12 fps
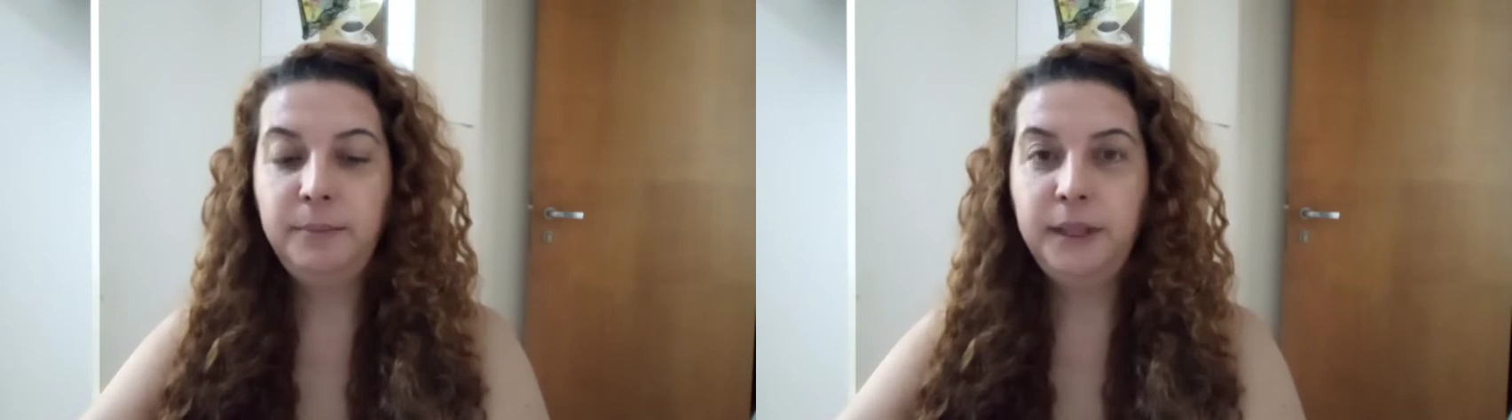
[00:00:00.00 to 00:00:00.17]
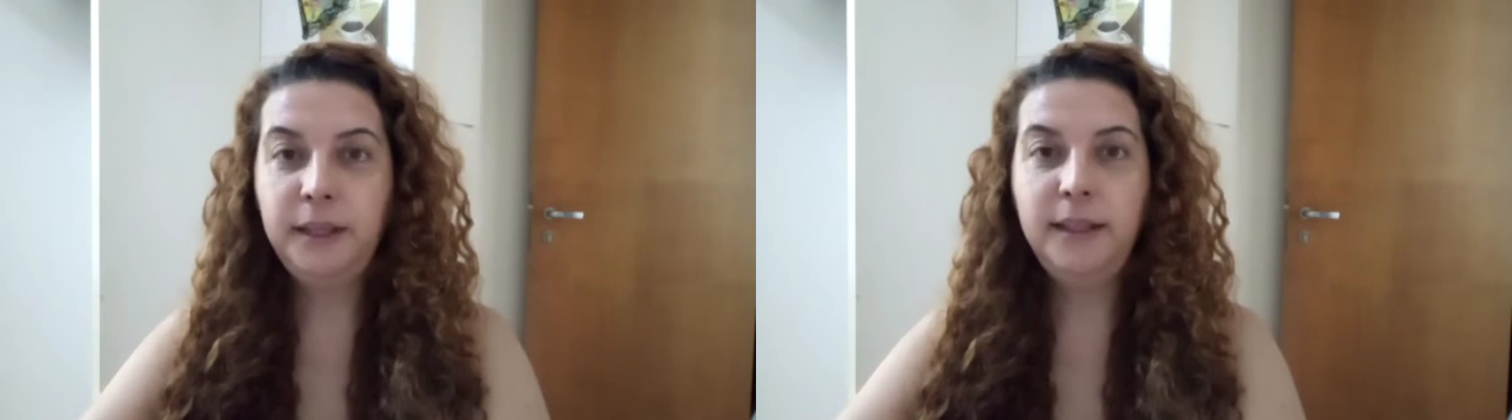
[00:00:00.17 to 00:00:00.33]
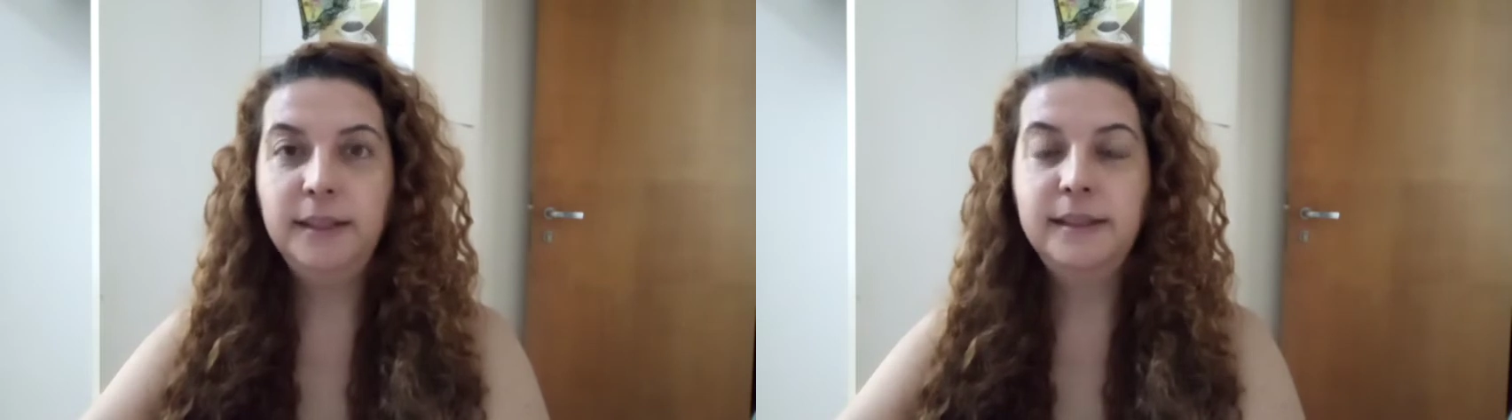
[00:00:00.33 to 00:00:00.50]

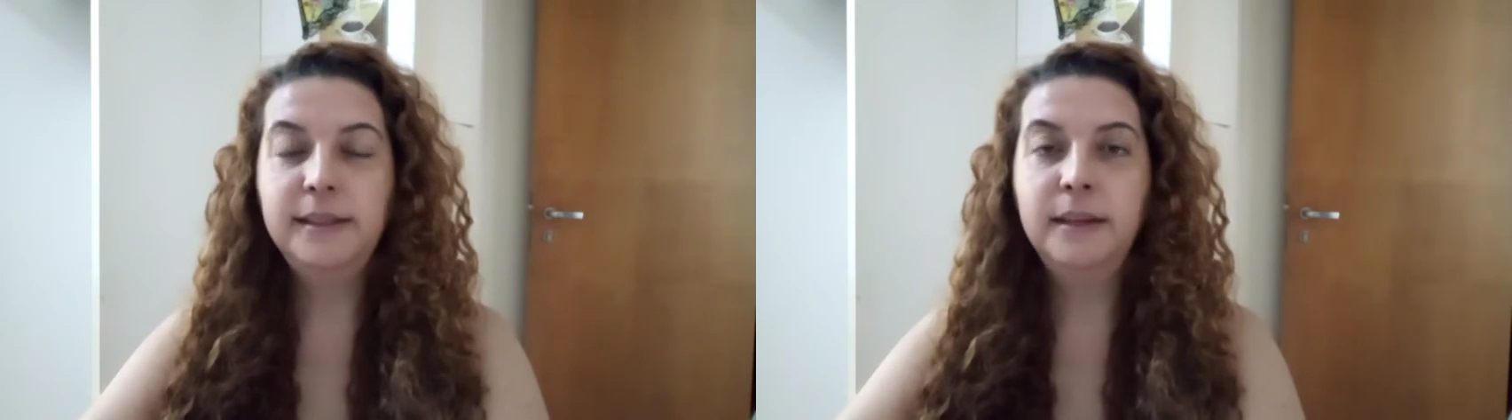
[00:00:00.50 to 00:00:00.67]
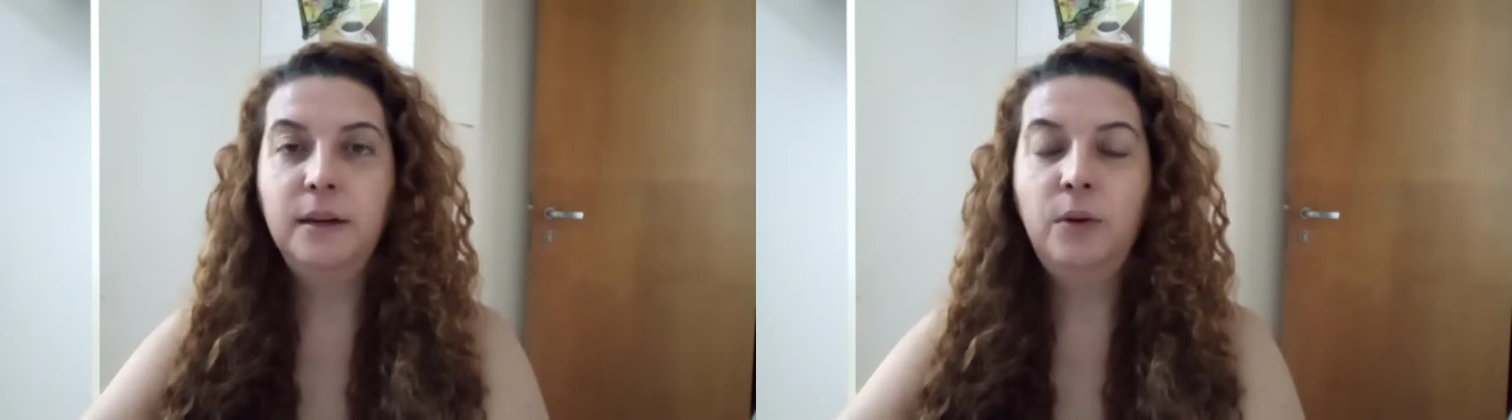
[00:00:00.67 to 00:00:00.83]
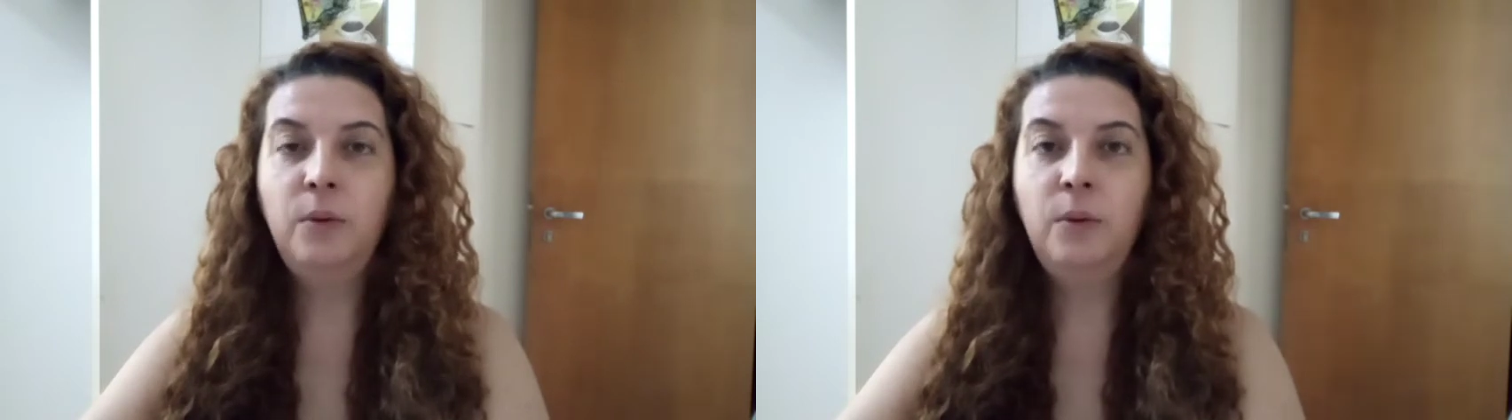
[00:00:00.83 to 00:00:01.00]
minha
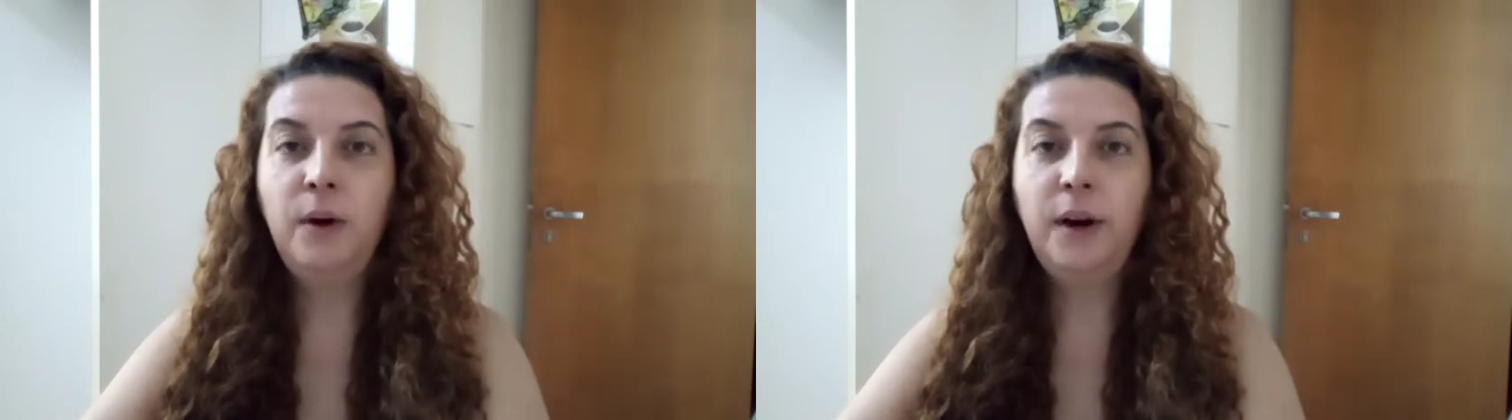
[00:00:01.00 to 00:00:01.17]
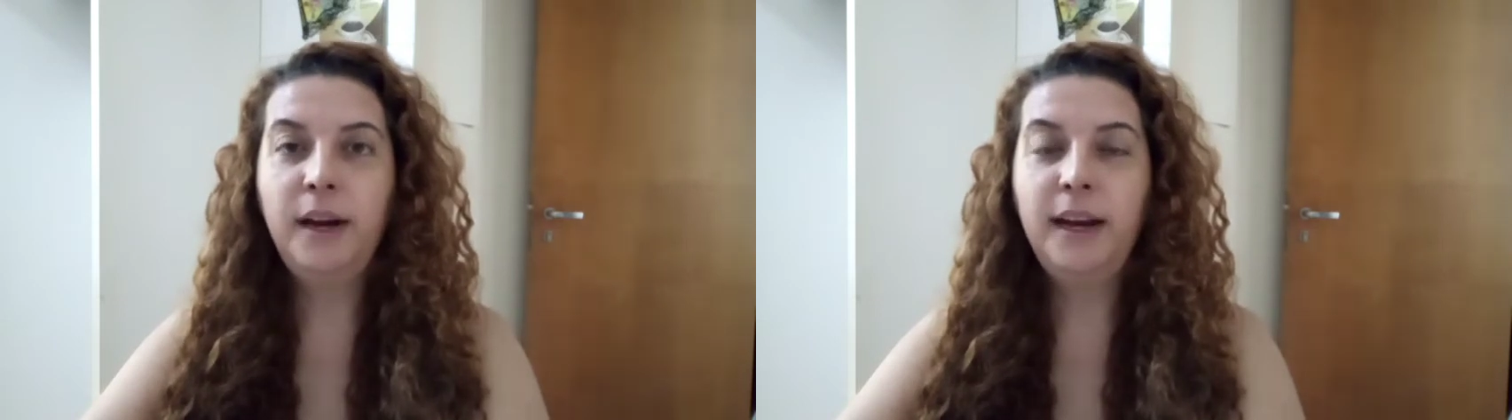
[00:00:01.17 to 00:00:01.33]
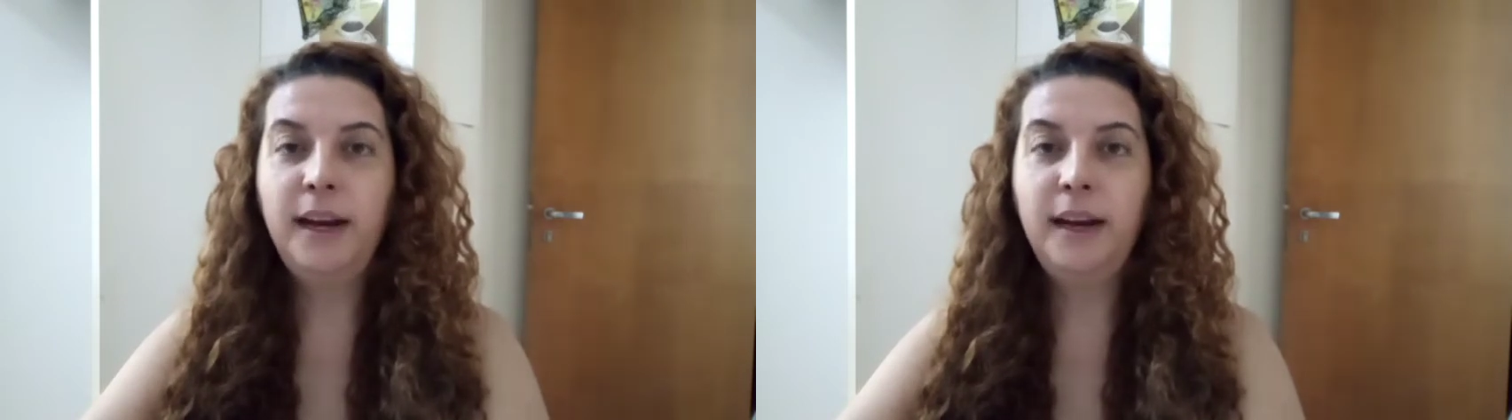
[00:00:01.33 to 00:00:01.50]
intenção
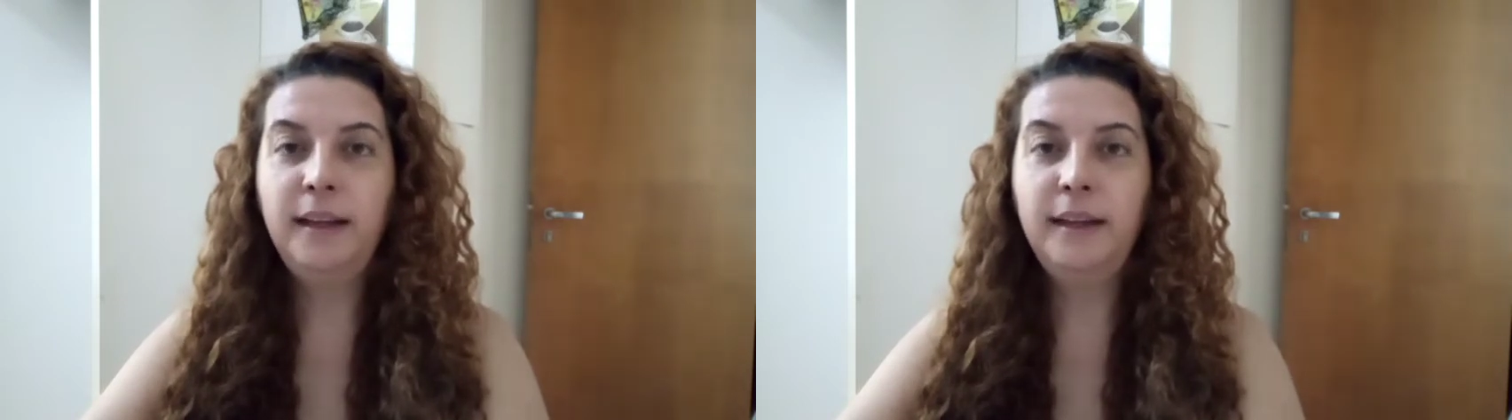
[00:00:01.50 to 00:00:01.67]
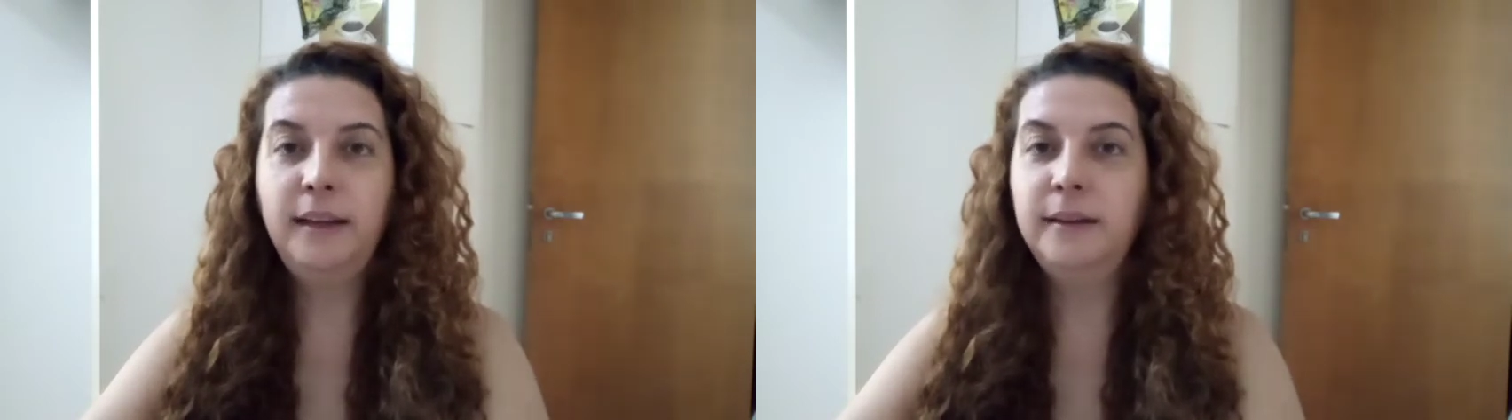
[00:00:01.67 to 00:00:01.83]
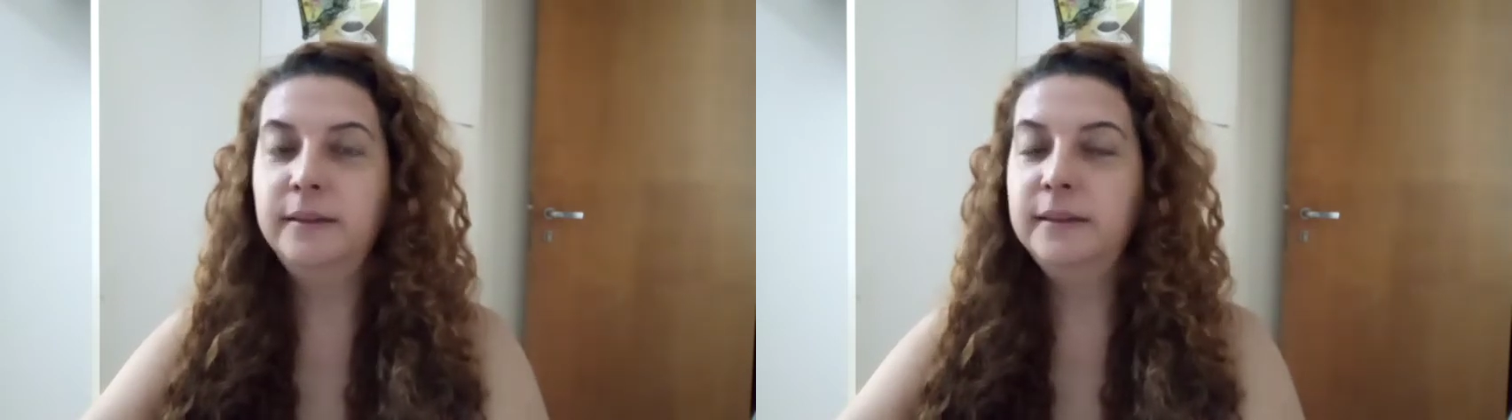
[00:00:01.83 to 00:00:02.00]
é que,